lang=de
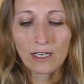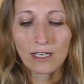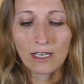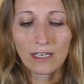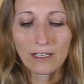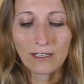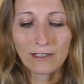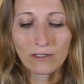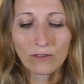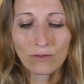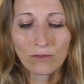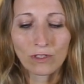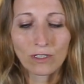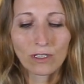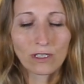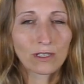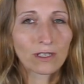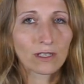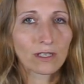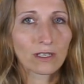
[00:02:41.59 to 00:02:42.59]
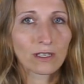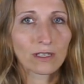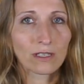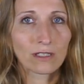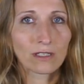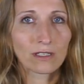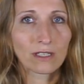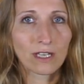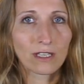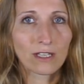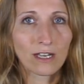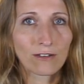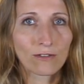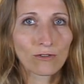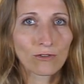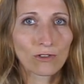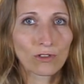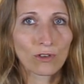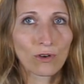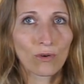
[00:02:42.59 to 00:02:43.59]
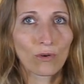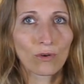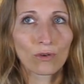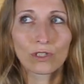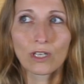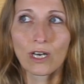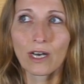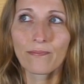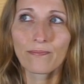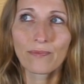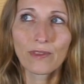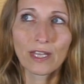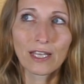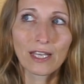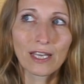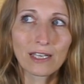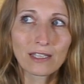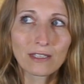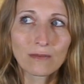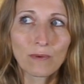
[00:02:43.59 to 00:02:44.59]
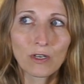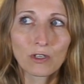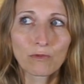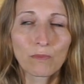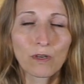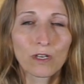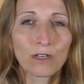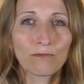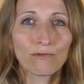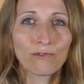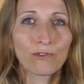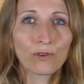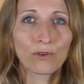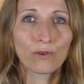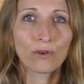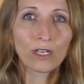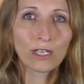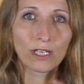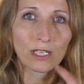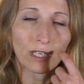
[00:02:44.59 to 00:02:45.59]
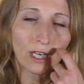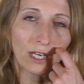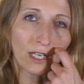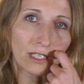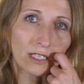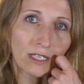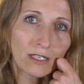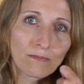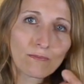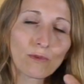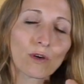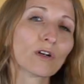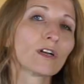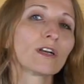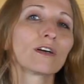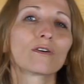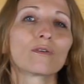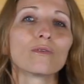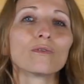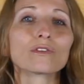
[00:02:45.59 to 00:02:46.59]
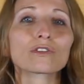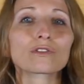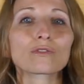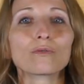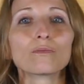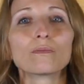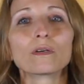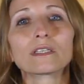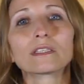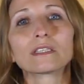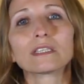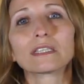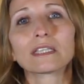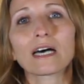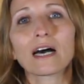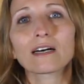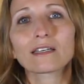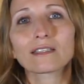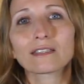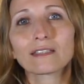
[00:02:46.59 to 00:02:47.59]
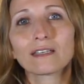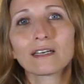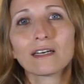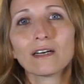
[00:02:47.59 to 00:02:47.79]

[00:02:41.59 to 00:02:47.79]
legst du die äh, Zedernüsse oder jetzt beispiel im Frühling ist es möglich, kurz über die Nacht